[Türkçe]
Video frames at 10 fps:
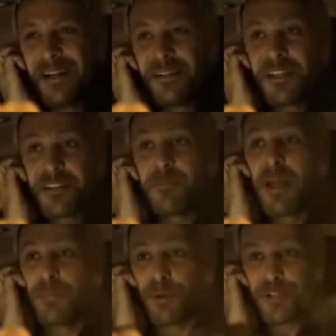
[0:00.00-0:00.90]
Neyse
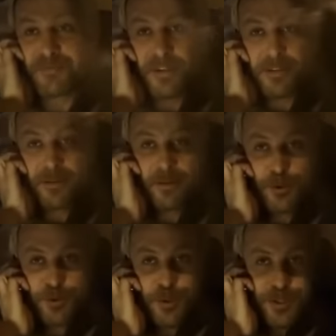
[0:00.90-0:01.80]
polis var.
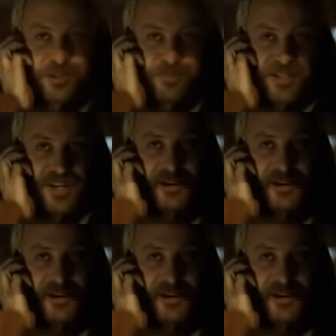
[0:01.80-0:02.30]
Boşu boşuna şimdi ceza